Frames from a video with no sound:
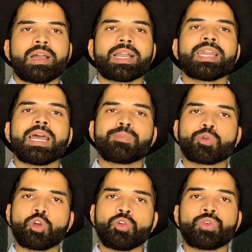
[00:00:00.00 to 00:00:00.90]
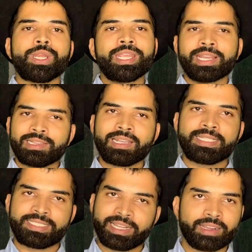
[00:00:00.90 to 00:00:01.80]
अगर आपको फ्री के अंदर
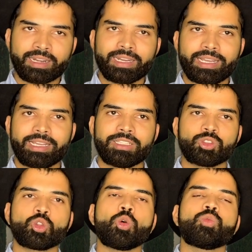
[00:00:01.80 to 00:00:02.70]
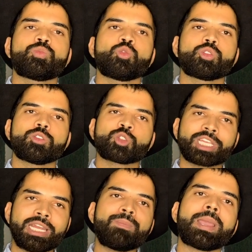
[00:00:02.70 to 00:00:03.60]
स्टे करना है तो उसके
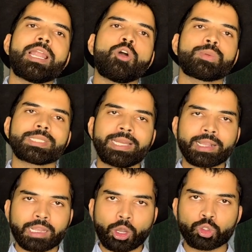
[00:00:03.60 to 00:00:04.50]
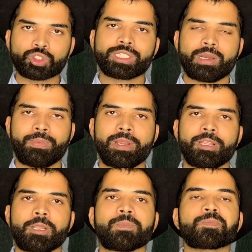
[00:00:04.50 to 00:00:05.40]
लिए पहला ऑप्शन है काउच सर्फिंग